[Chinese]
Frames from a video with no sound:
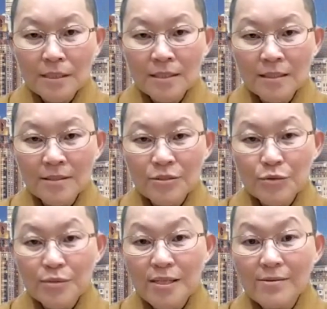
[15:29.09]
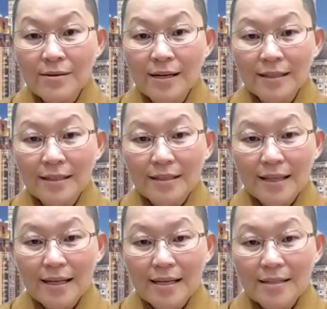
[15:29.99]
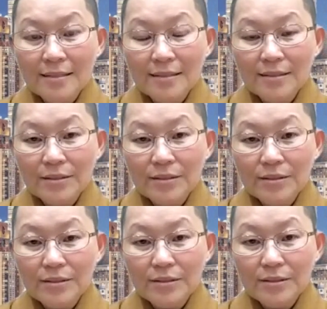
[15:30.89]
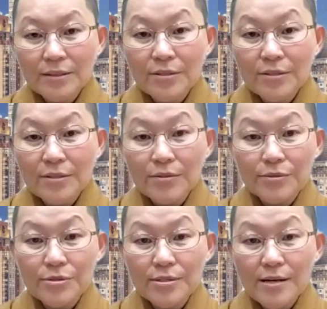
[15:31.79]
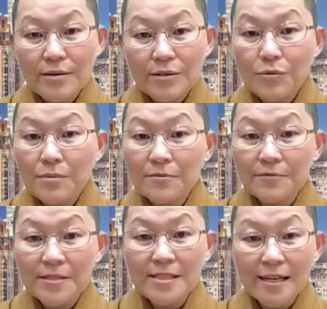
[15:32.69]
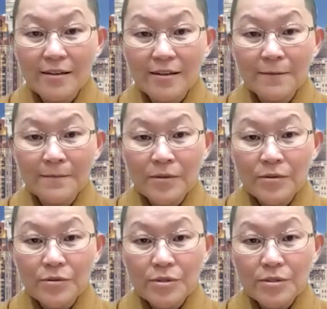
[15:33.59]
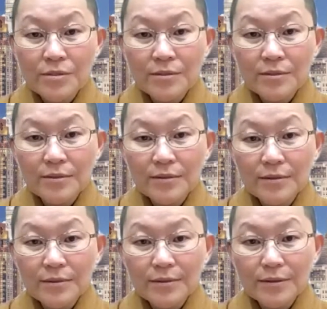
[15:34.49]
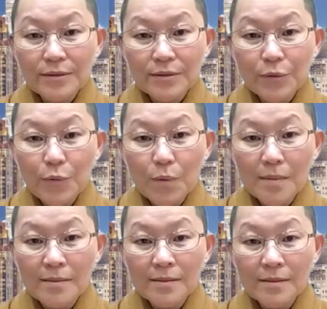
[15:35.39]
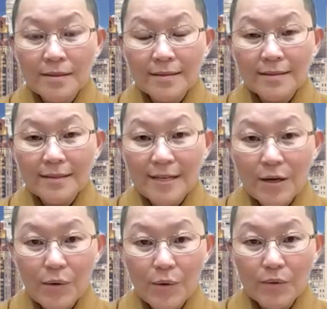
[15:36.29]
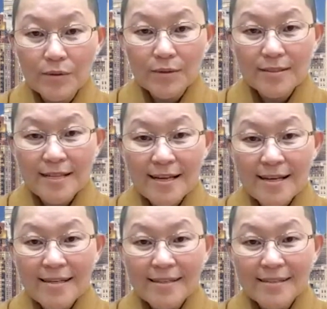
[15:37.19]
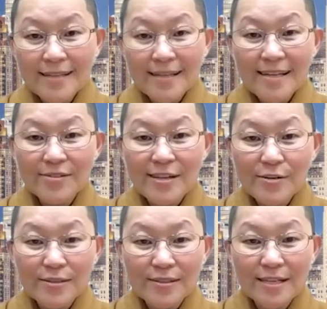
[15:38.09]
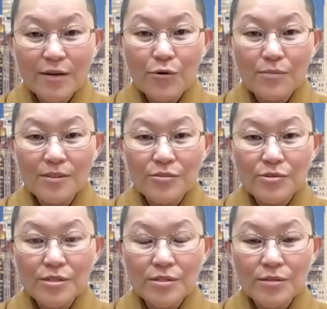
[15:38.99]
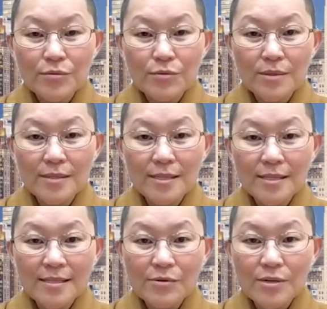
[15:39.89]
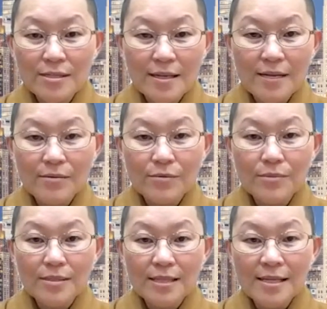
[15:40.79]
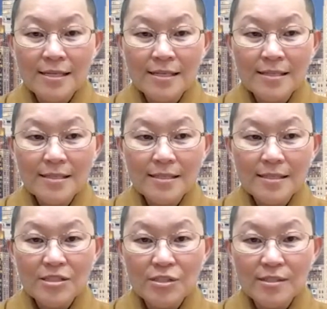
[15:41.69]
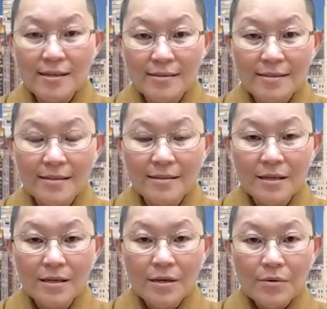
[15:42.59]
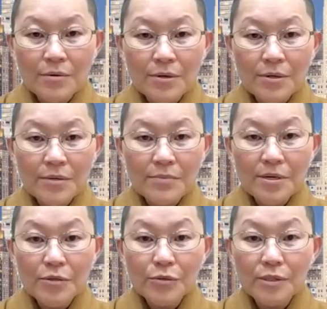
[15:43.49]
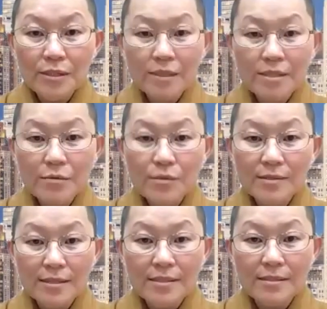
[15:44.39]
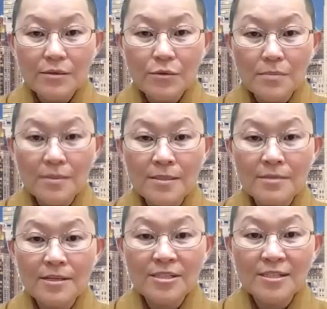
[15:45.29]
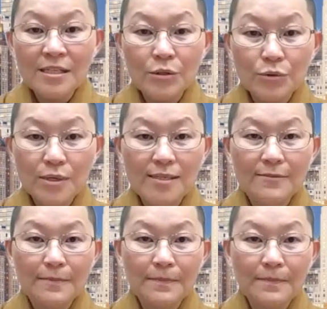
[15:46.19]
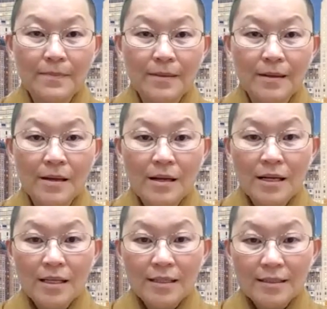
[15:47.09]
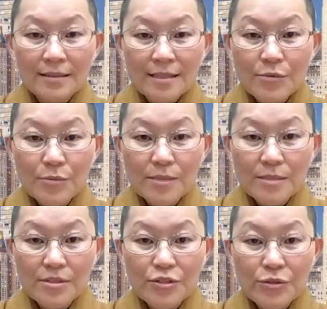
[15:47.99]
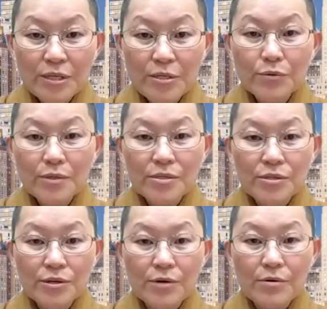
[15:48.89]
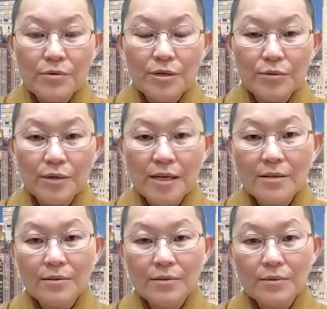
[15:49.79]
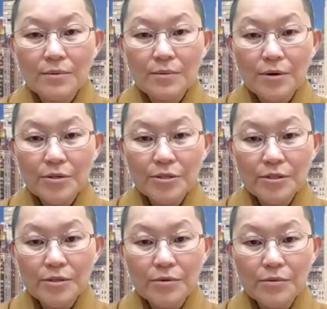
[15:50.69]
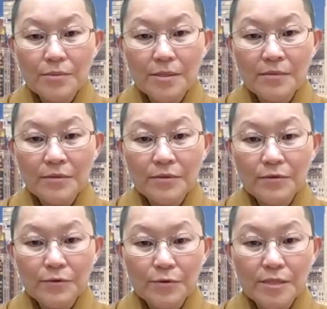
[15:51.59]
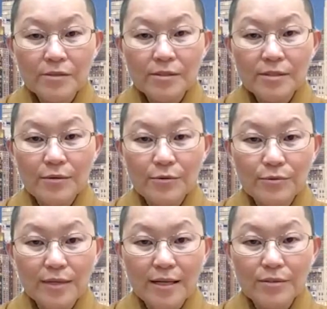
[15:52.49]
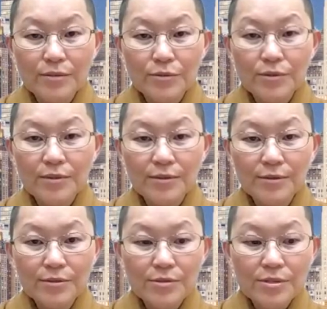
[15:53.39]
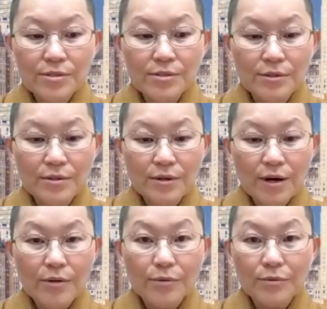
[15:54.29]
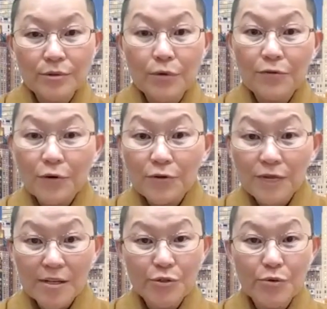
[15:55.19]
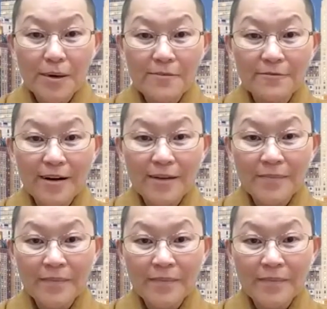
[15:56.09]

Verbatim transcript: 呃主要啊，它的内容就是要跟我们分享哦，就是我们在他要教教我们的，就是我们在社会上，我们在这个职场上会面对的一些问题，我们怎么去应对，在我们怎么去应对的时候，也同样我会觉得用我们。佛教的角度来说，就是嗯，有佛法就有办法。